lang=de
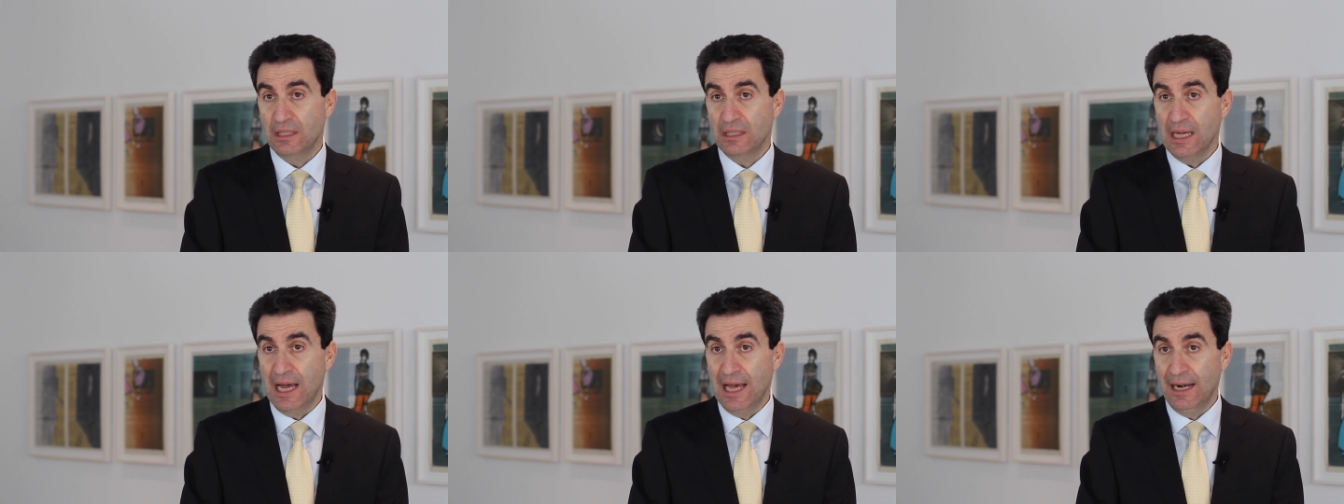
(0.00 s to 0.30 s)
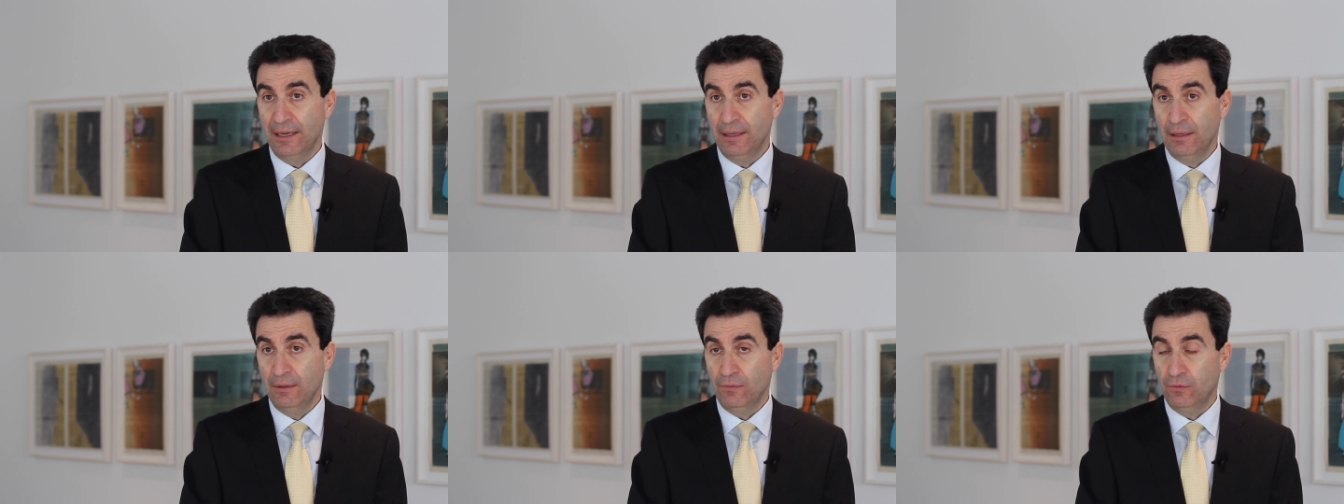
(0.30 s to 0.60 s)

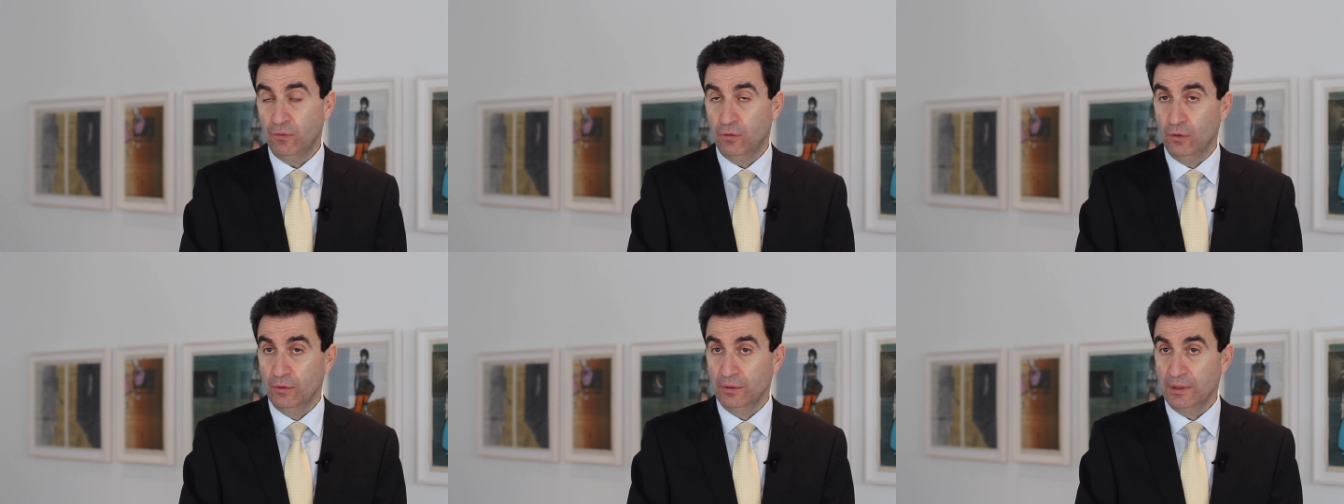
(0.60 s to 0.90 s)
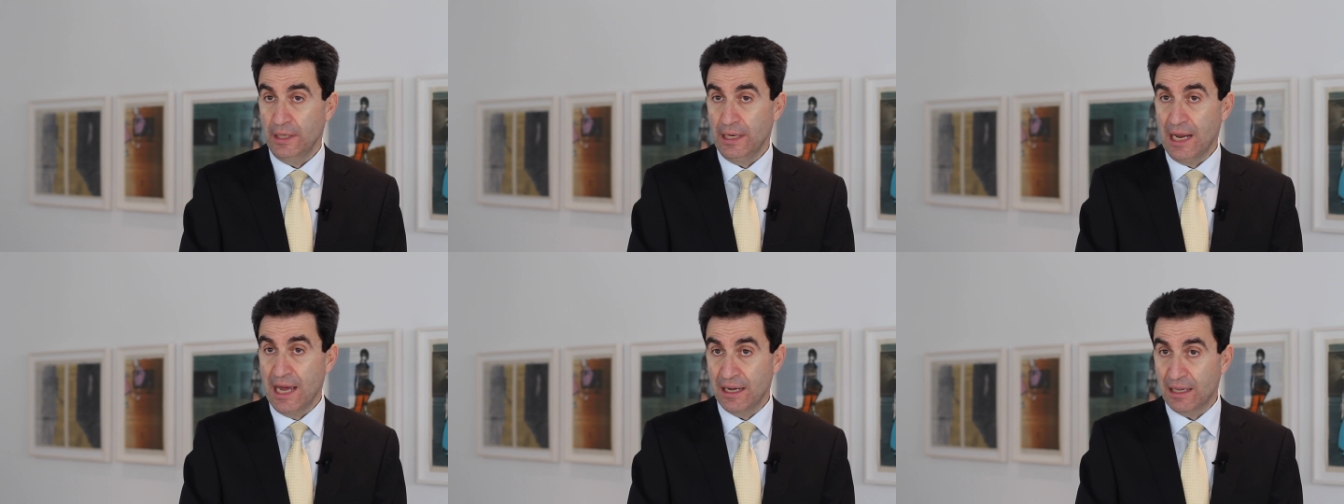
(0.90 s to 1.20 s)
Zahlen von
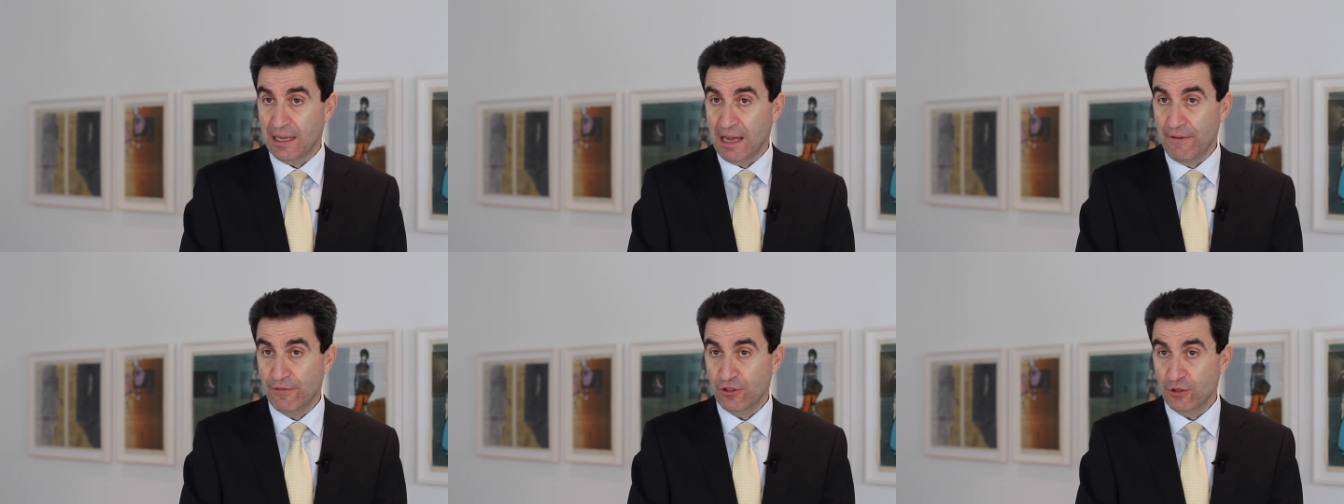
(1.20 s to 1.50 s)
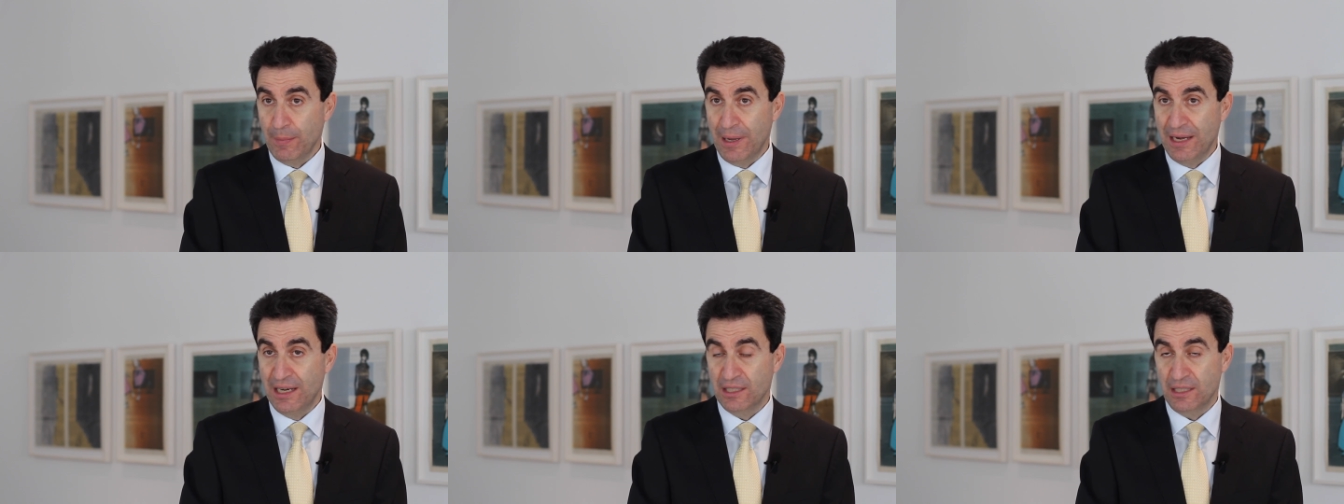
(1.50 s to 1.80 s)
den
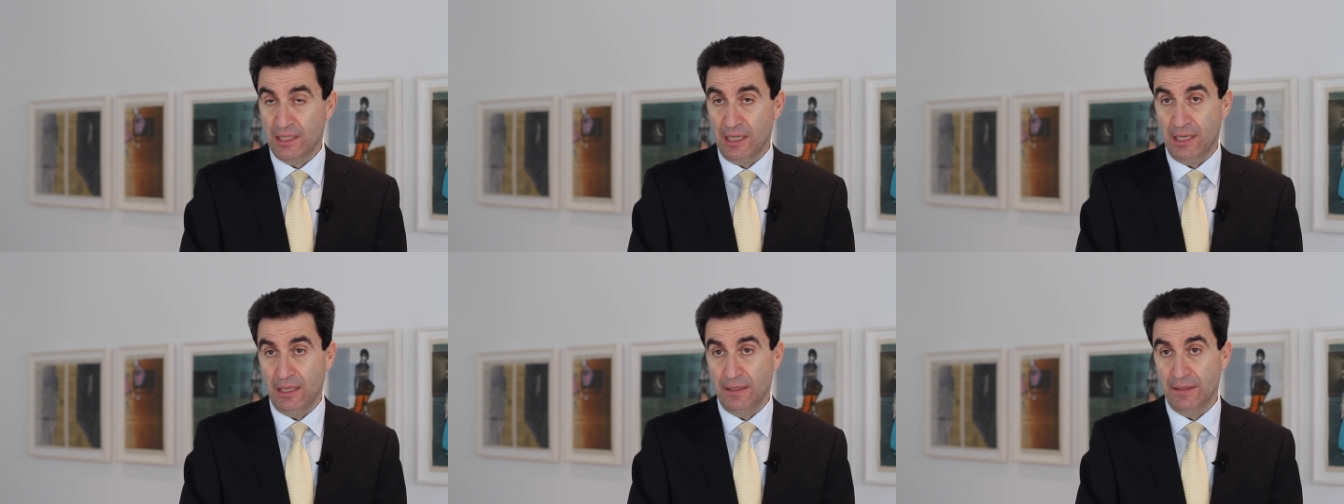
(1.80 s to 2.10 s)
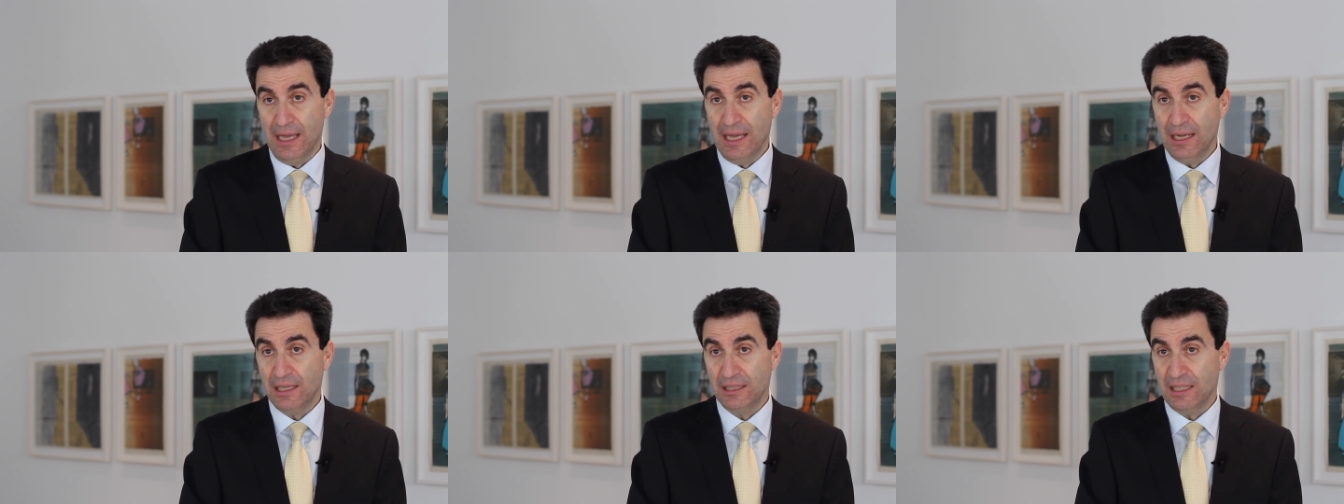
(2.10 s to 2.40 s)

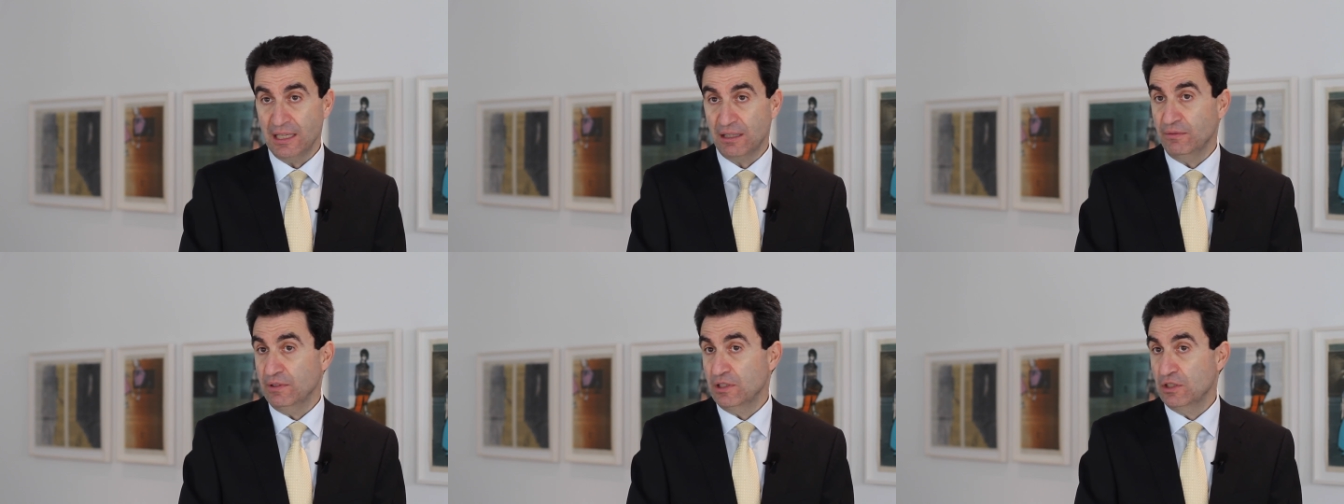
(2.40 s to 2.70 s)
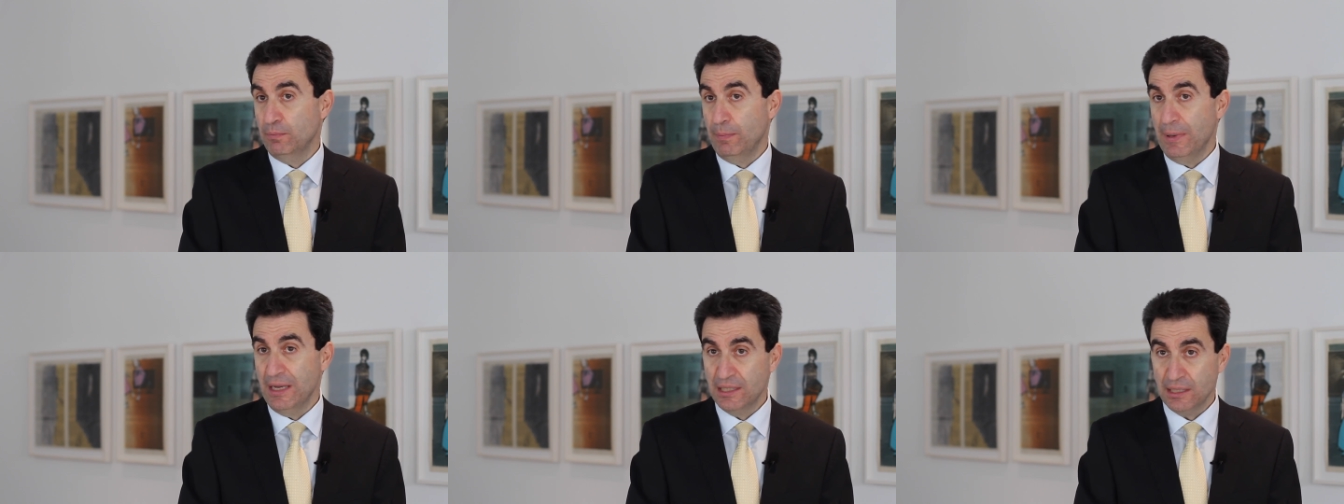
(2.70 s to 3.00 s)
Einkaufsmanager-Index
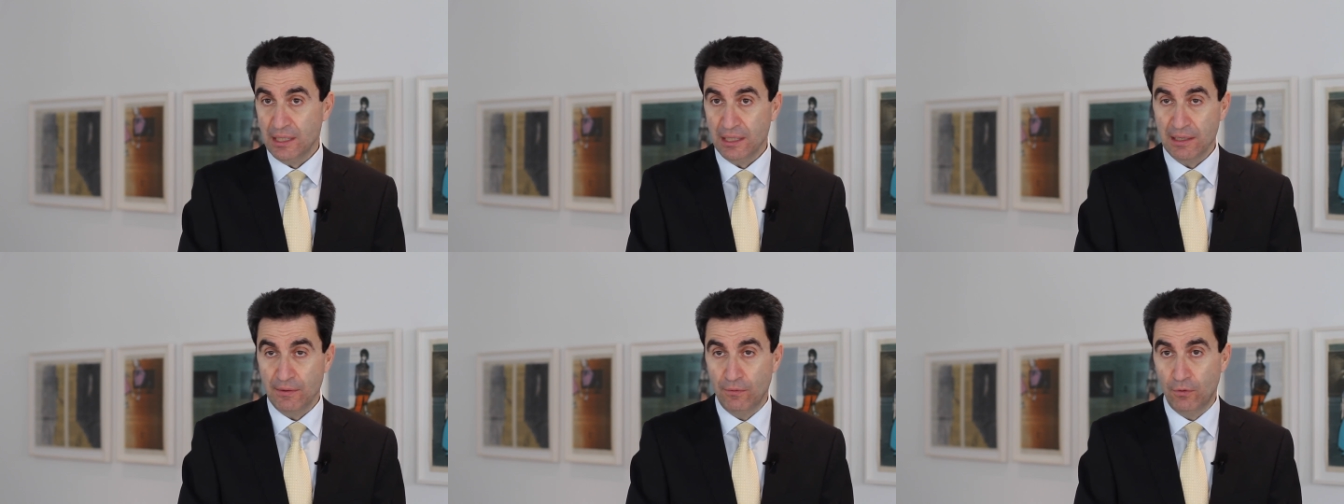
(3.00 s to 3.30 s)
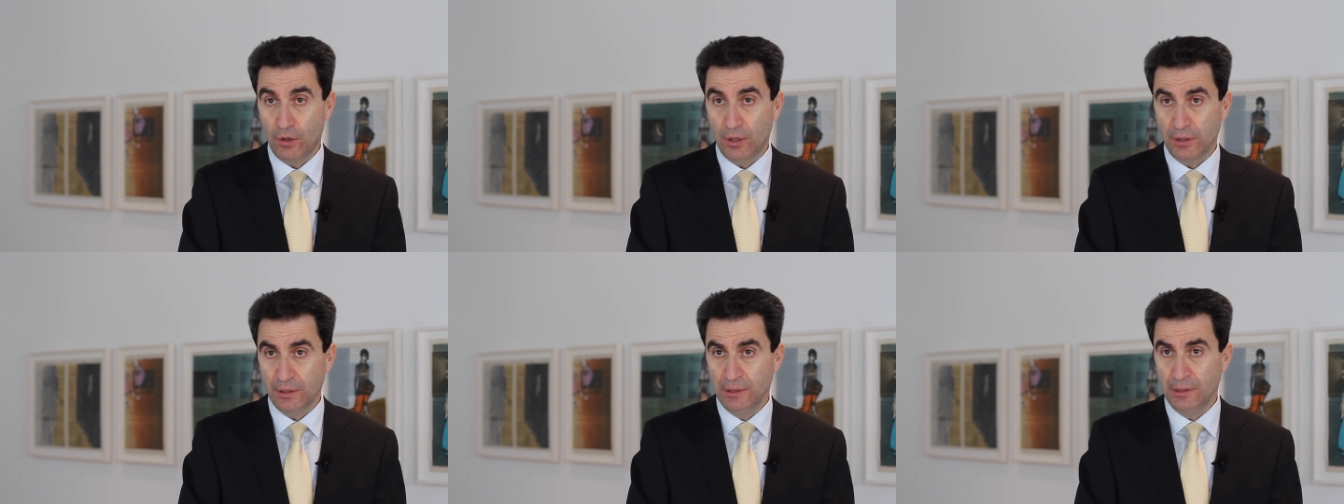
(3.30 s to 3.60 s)
etwas besser
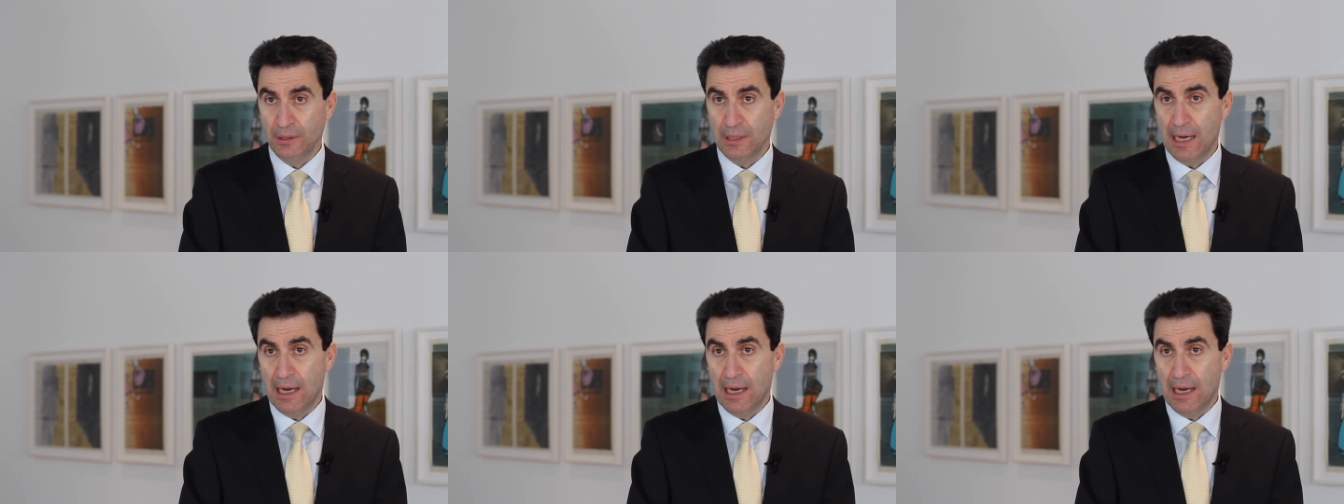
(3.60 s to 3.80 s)
geworden.